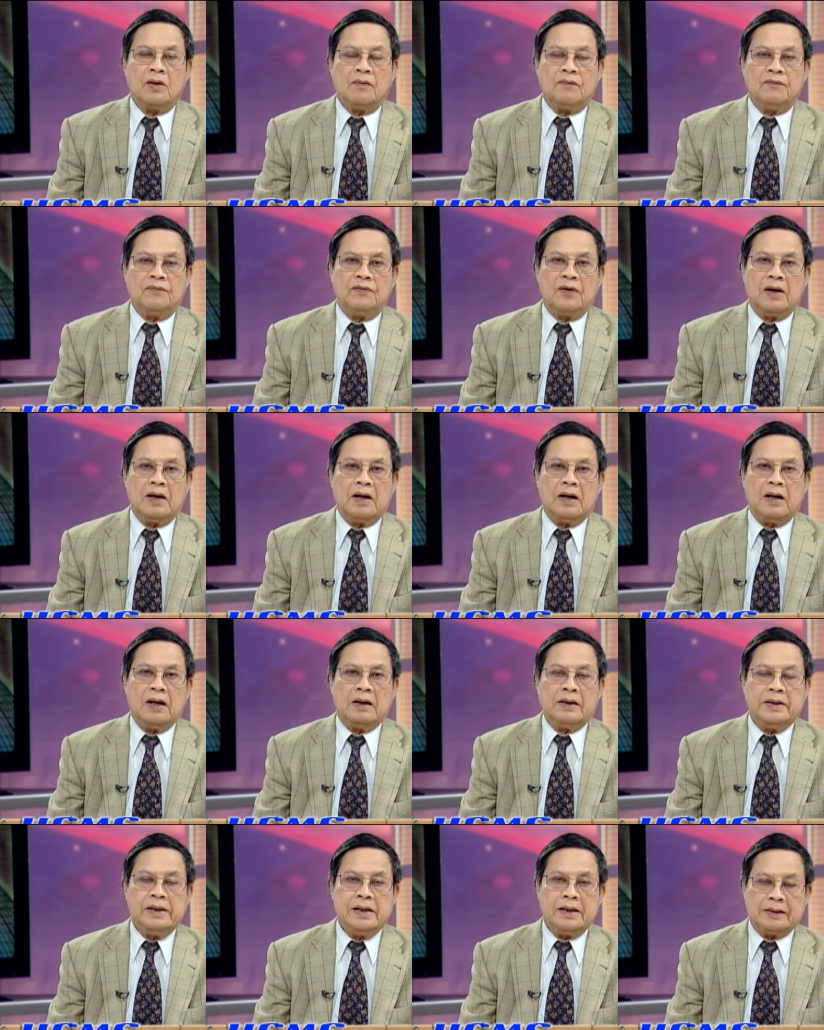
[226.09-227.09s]

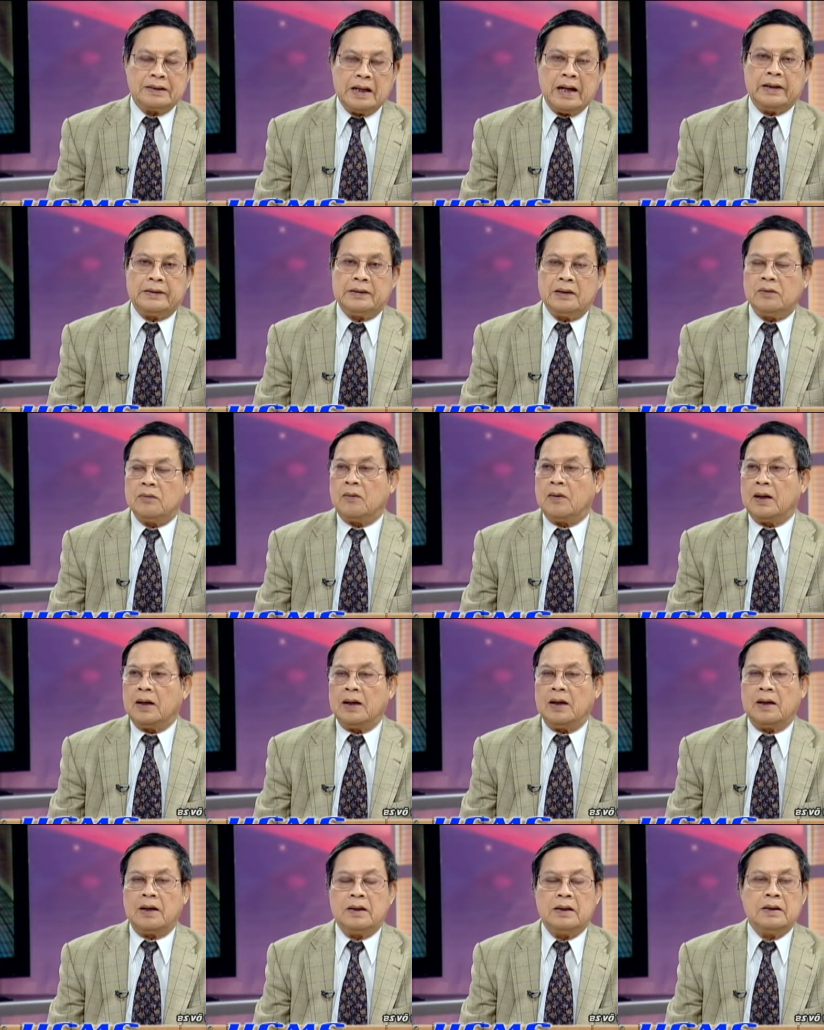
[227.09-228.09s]
và hiện tại thì gọi
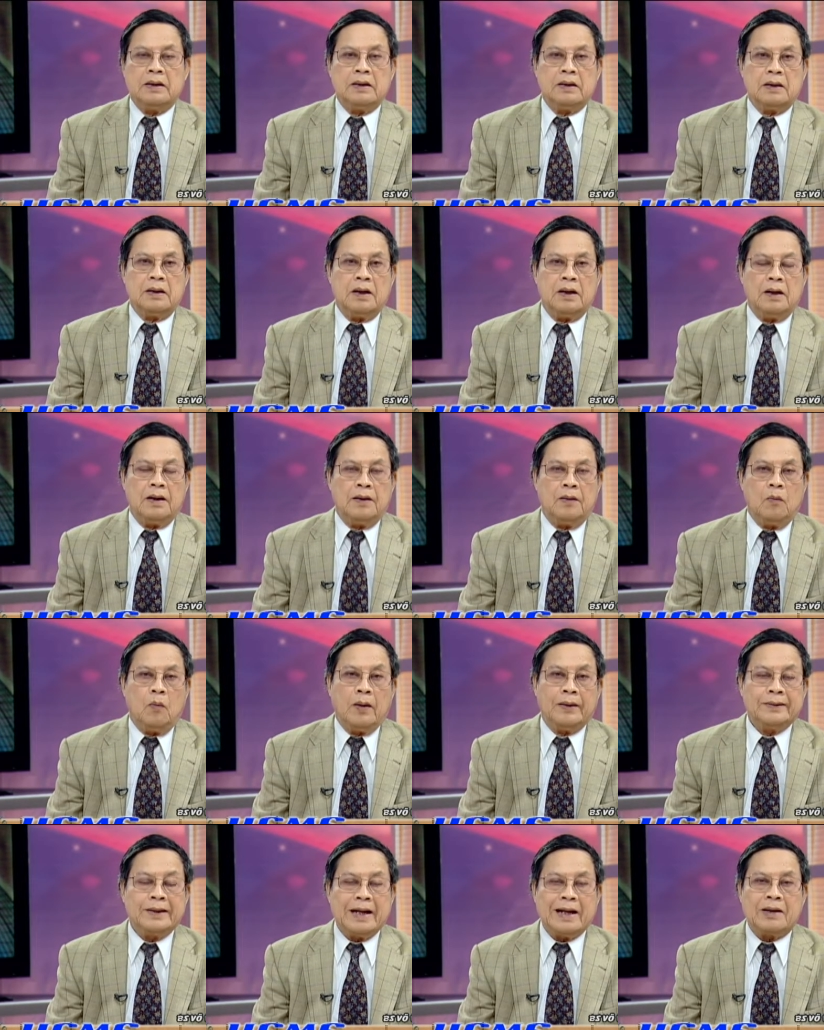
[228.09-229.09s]
là uh, à,
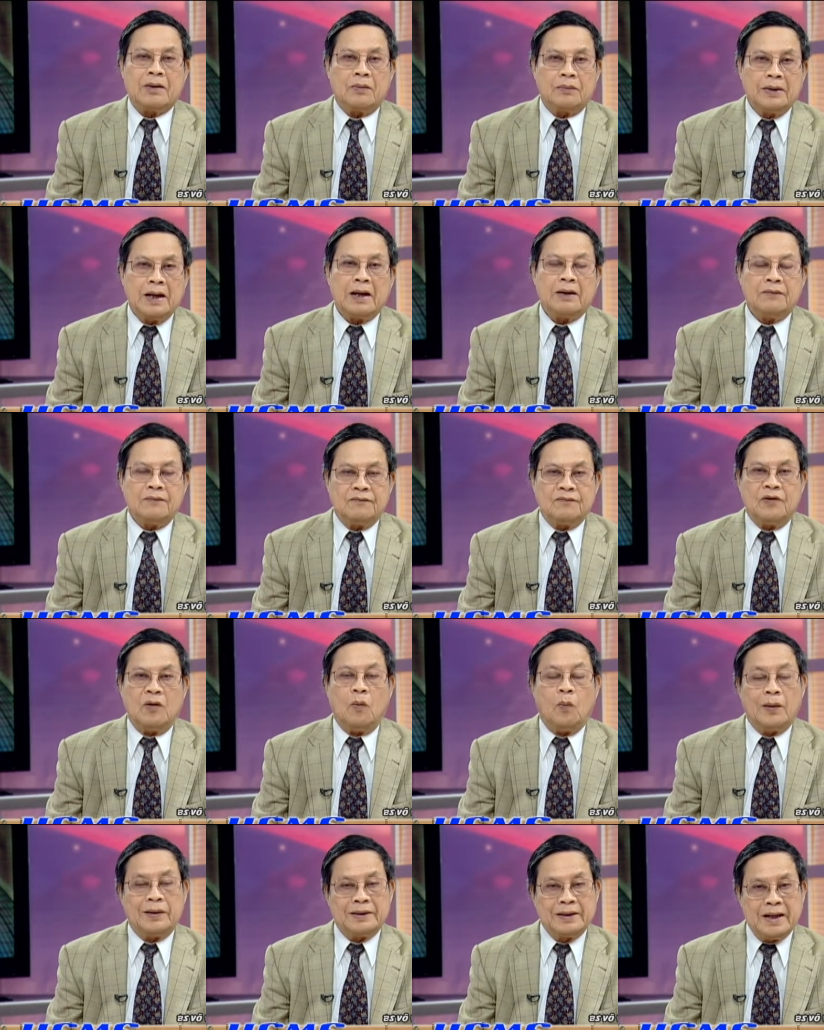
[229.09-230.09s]
One Care Connect và
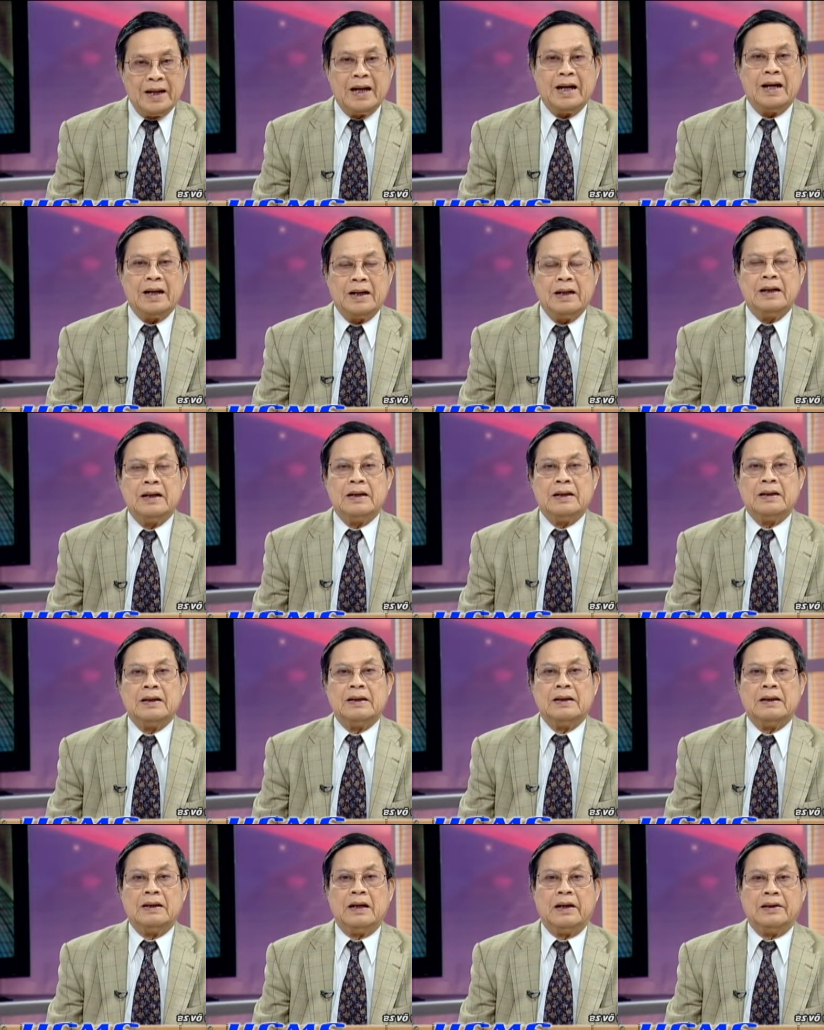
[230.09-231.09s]
One Care
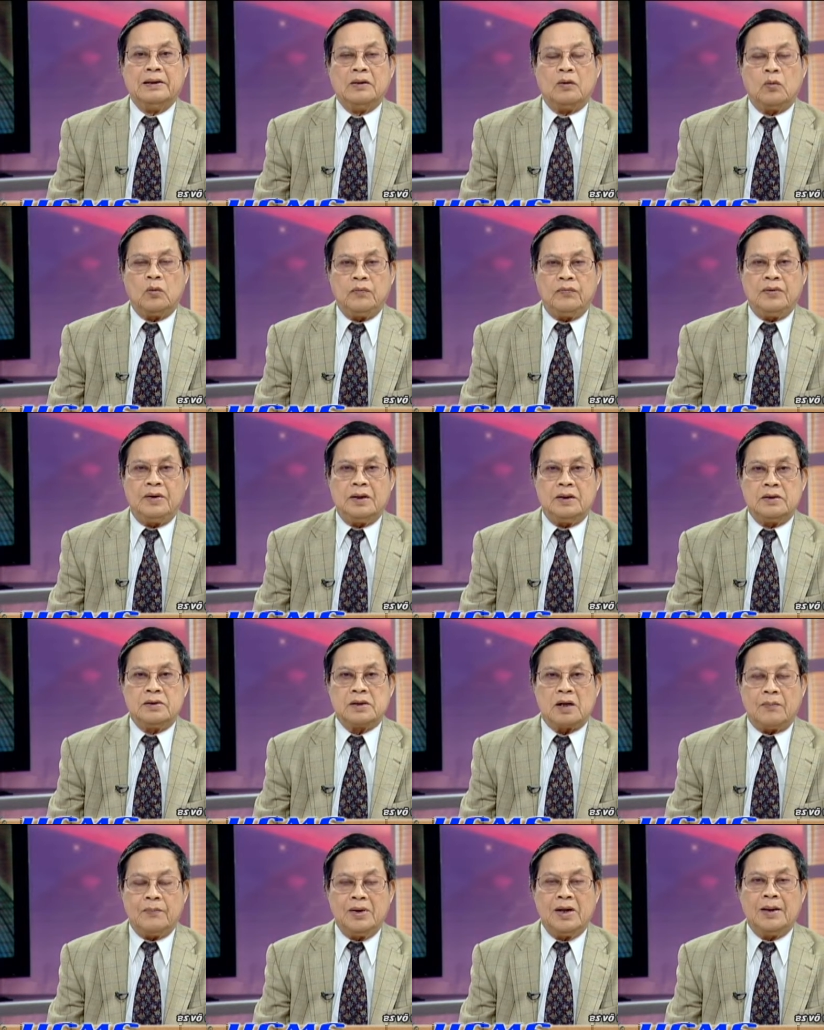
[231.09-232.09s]
là những quý vị
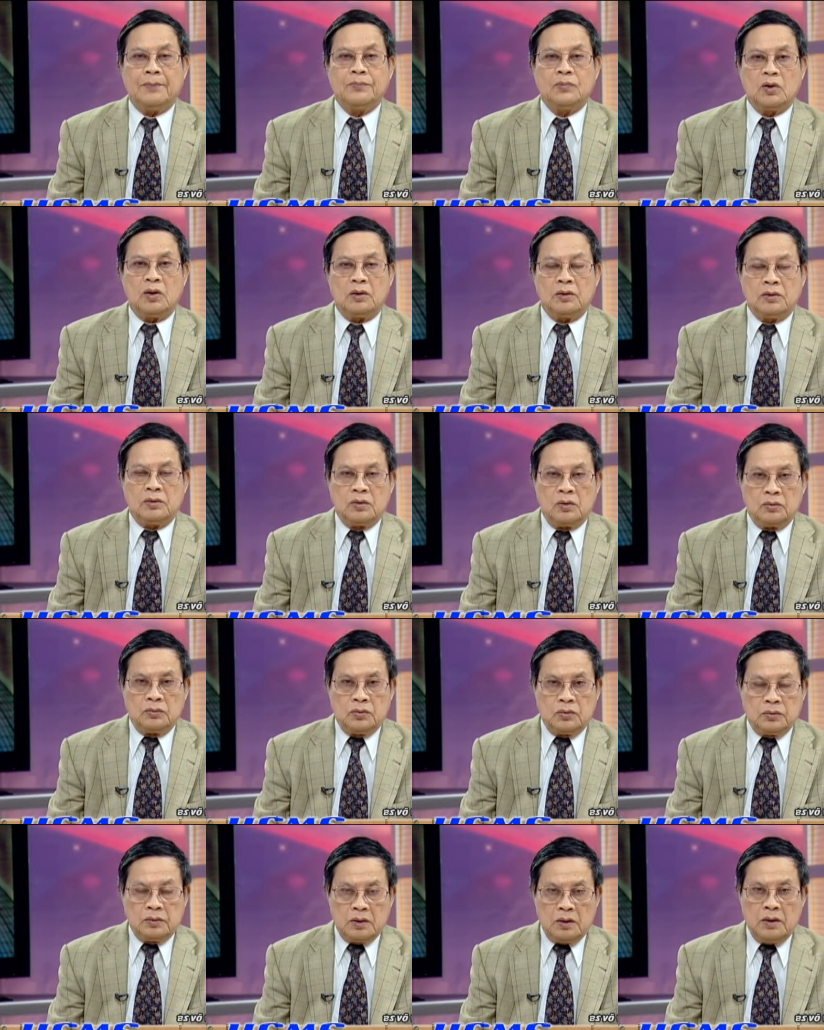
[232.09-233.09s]
65 tuổi trở,
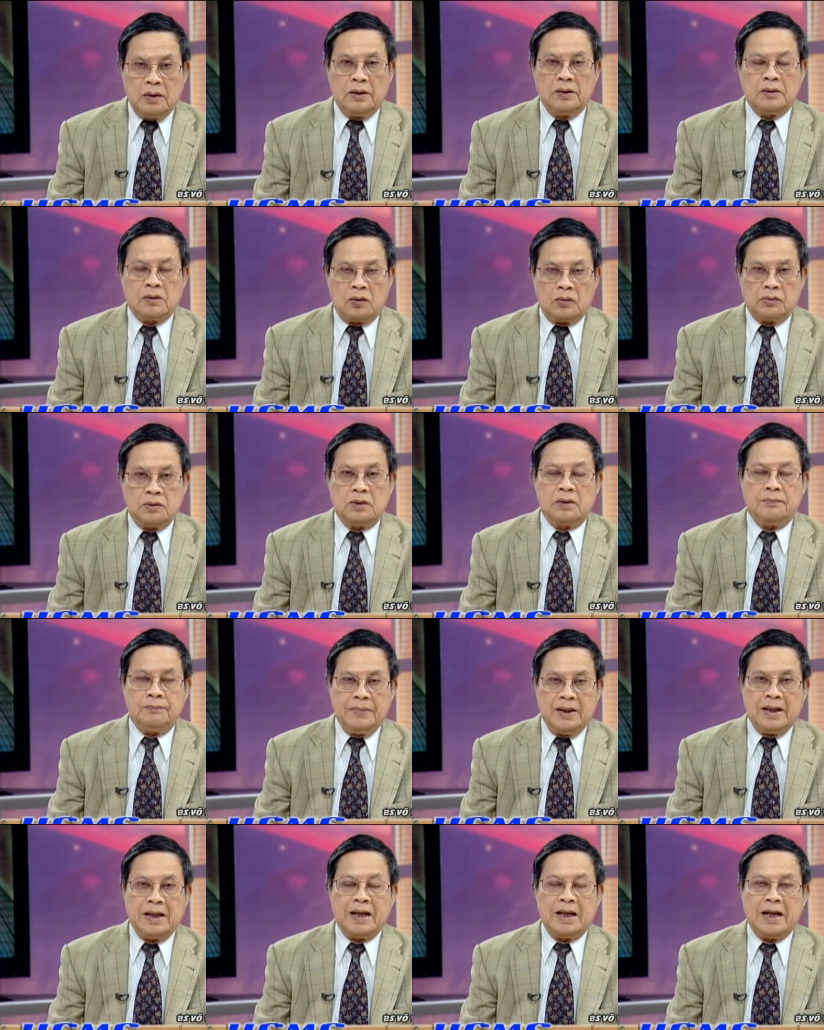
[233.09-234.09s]
trở lên có thưởng
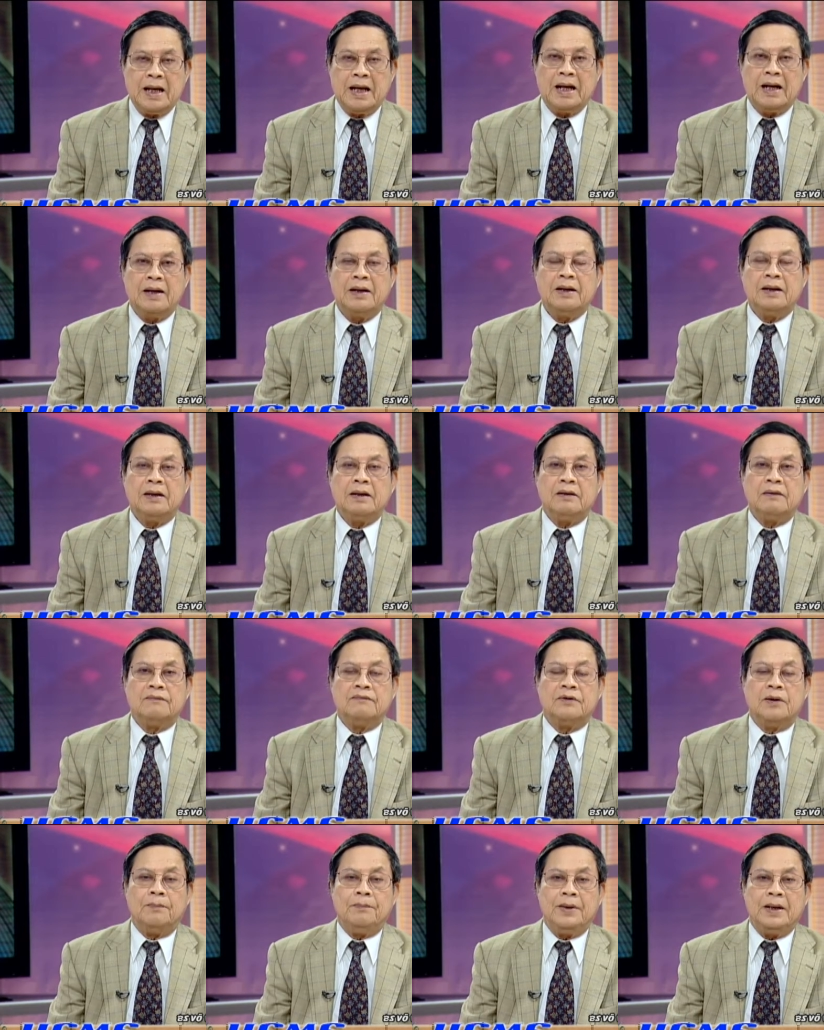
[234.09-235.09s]
Medicare
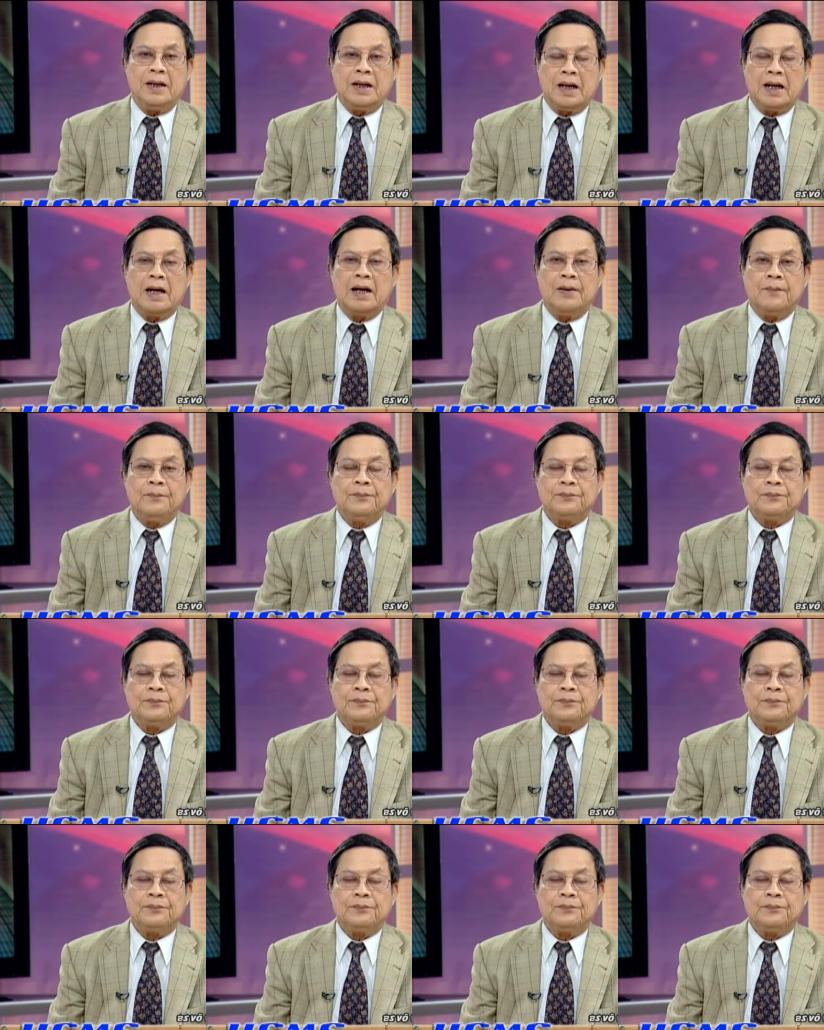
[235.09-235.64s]
và Medicaid.